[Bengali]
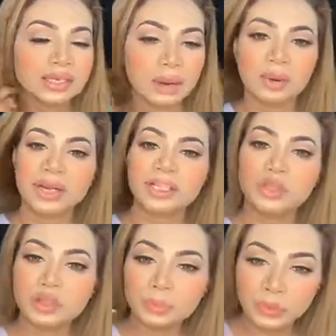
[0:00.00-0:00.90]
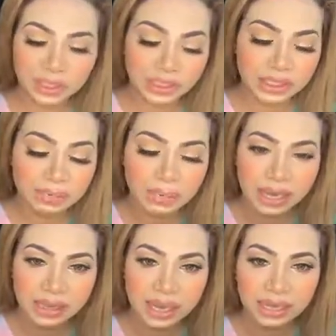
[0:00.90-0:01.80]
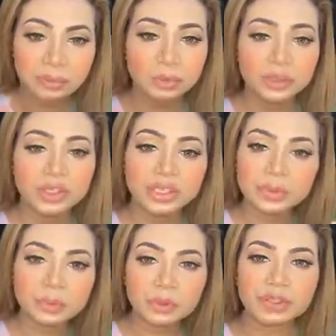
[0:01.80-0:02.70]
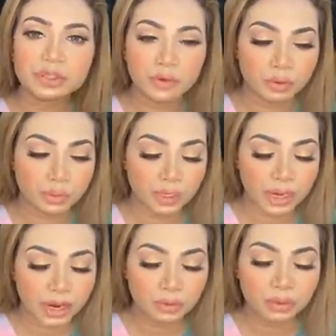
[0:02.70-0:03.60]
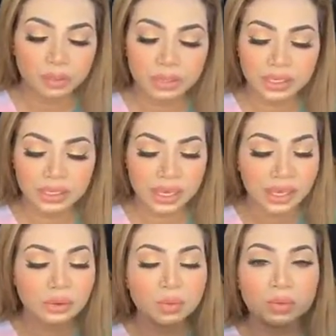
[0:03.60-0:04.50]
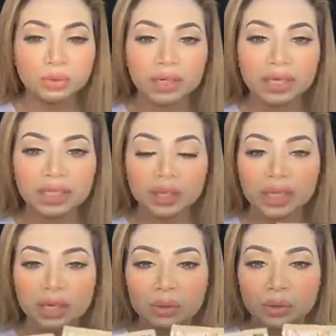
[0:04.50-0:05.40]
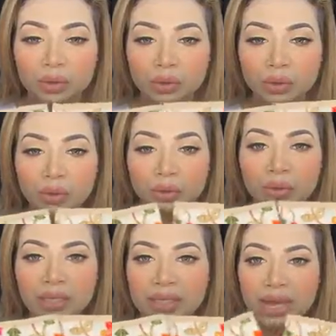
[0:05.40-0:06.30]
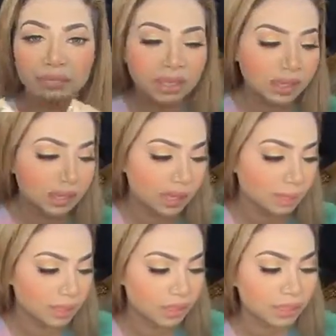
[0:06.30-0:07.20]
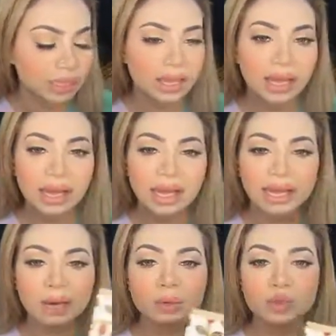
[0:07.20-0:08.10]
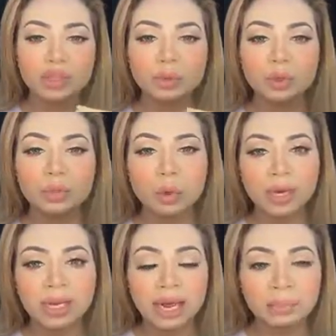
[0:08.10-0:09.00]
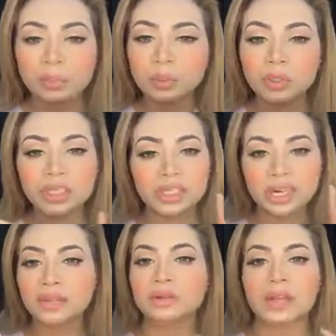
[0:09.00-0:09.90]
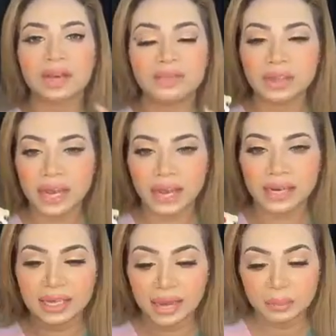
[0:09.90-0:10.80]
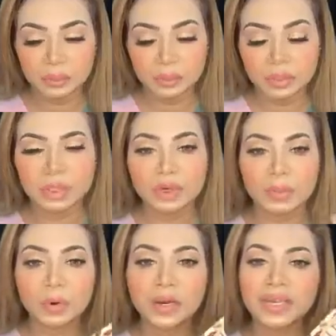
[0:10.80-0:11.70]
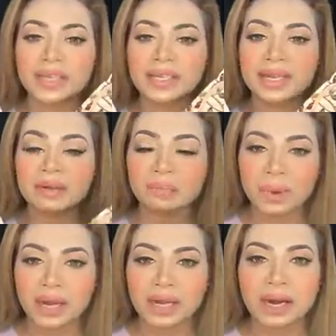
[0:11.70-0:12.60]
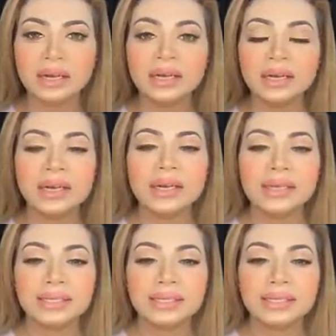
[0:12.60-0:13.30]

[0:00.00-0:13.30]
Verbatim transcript: ঠিক আছে আমার কাছে যদি পঁচিশটা ব্যাগ থাকে পঁচিশটা পঁচিশ রকমের কারণ হচ্ছে যে দেখেন কোনোটার সাথে কোনো কোনো ডিজাইন মিল থাকবে না হ্যাঁ কেউ যদি বলেন আমি পঁচিশটা কিন্তু লাইভে দেখাই আমি বলছি সব কয়টাই সেম প্যাটার্নের